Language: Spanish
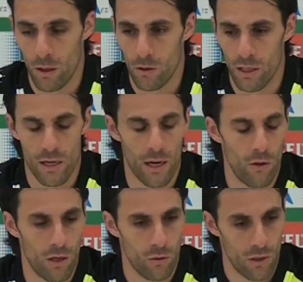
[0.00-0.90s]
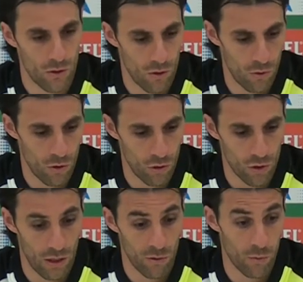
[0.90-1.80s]
que no están saliendo las cosas como
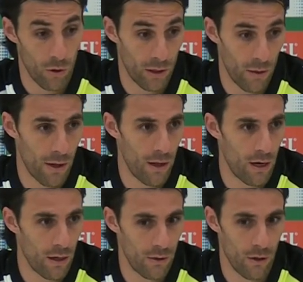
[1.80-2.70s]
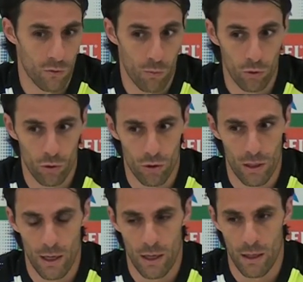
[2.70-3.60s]
nosotros queremos por el tema de, la, de los puntos,
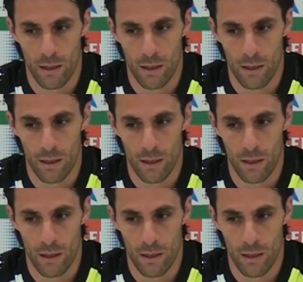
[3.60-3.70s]
del